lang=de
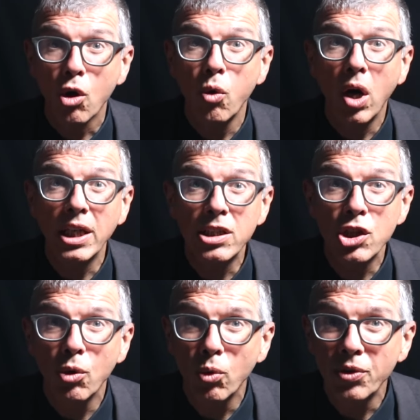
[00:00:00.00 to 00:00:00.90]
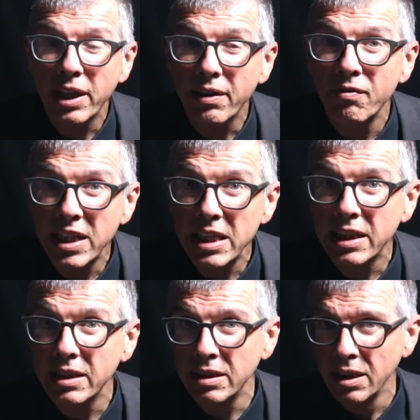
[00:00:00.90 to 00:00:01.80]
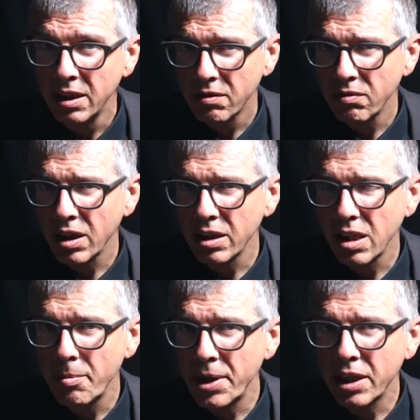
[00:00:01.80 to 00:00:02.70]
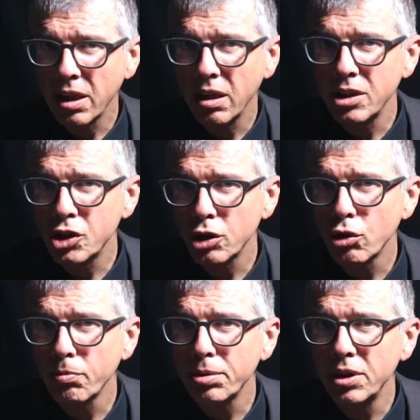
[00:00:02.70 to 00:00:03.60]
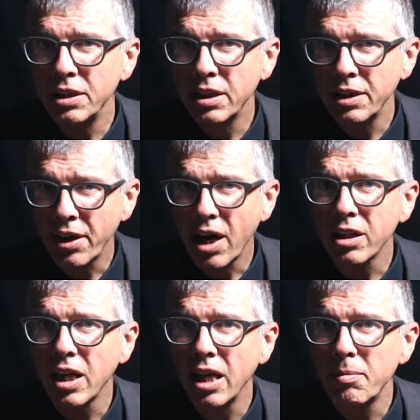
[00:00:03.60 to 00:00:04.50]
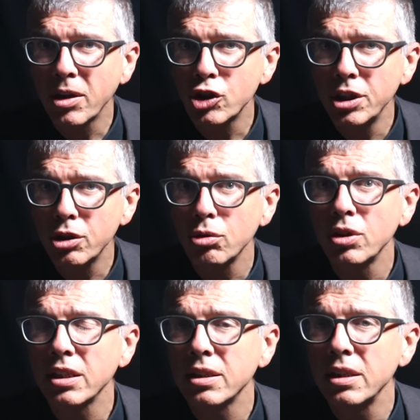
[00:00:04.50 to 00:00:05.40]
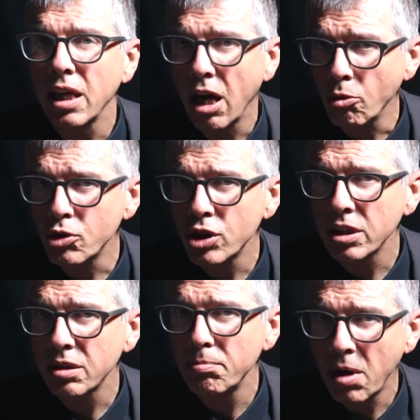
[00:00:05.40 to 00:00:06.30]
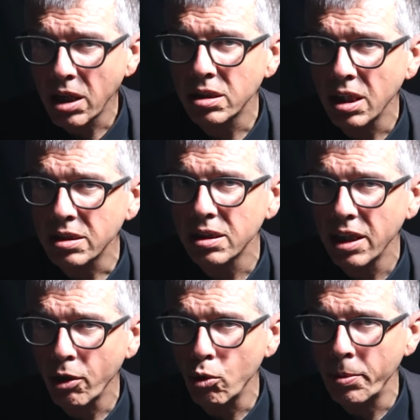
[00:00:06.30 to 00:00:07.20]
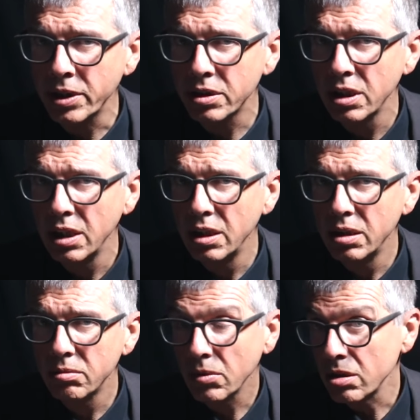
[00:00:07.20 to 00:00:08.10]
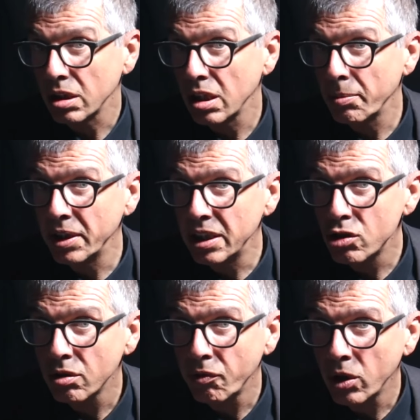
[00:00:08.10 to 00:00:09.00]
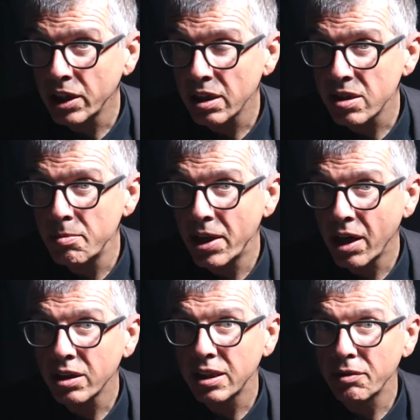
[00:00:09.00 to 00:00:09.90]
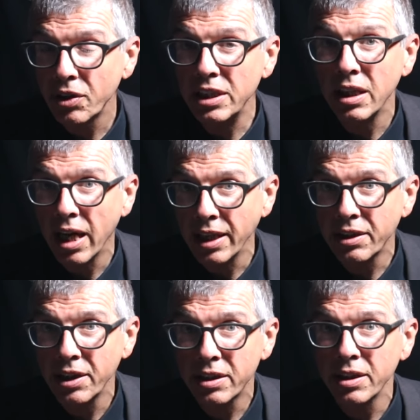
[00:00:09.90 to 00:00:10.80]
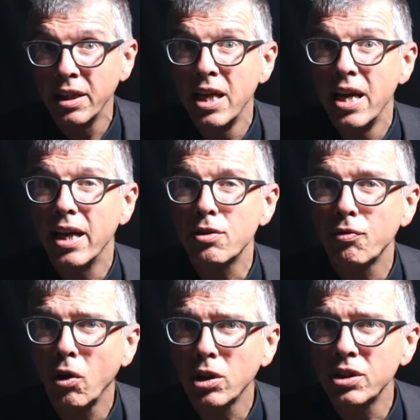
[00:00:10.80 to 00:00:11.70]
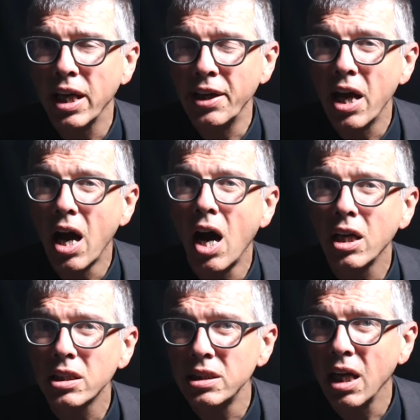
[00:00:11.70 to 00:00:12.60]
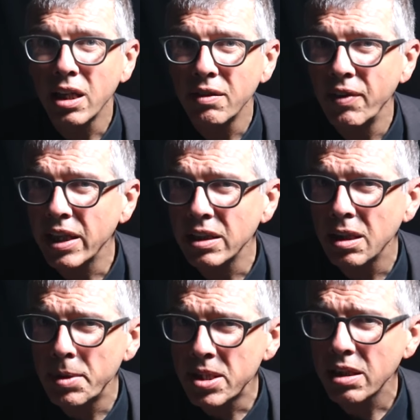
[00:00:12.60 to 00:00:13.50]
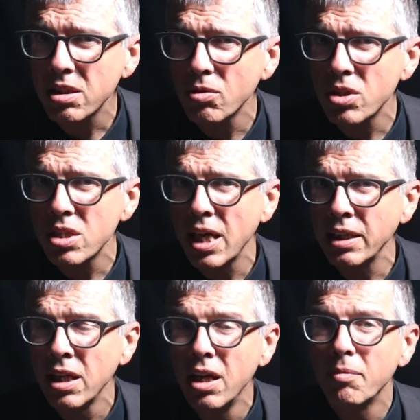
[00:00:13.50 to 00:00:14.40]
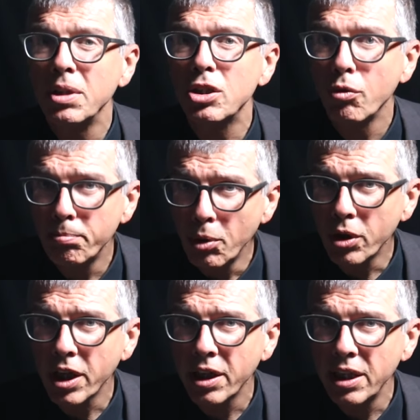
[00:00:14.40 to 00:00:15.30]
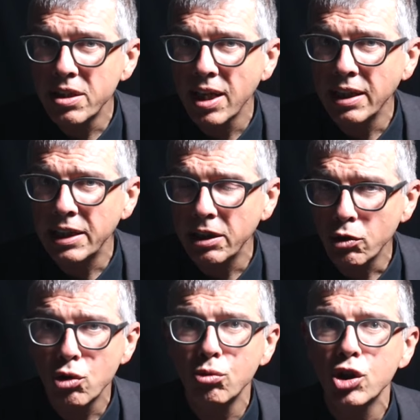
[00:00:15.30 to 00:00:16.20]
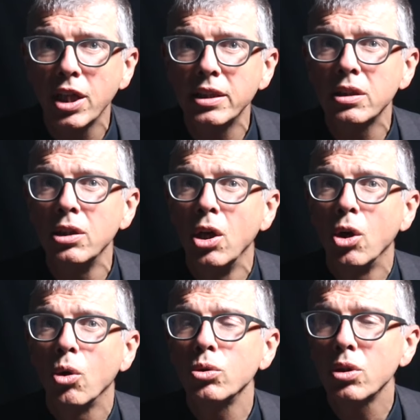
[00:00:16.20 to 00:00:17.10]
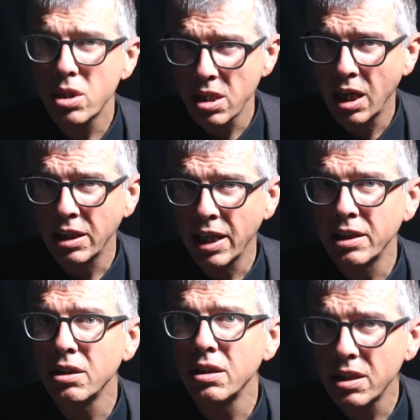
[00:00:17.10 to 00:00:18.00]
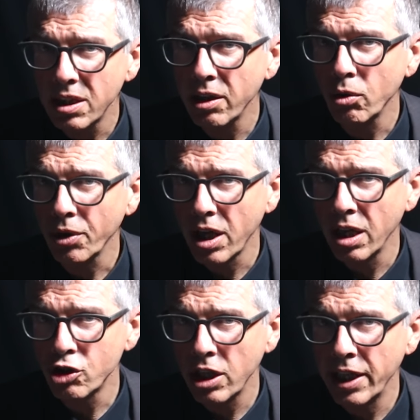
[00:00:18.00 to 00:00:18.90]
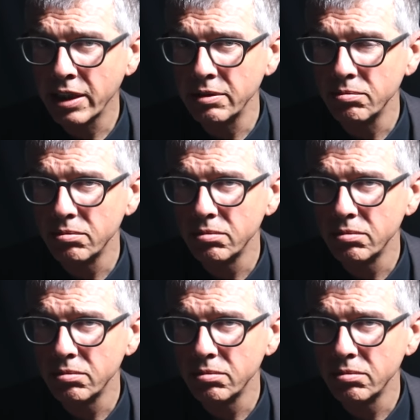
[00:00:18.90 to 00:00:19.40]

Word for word: Koalition der Willigen waren amerikanische Truppen in den Irak einmarschiert und hatten die Hauptstadt Bagdad erobert. Das hatte aber nicht zur Folge, dass im Irak der Friede einkehrte. Es folgte eine acht Jahre währende Besatzungszeit mit bürgerkriegsähnlichen Zuständen und zahlreichen Terroranschlägen.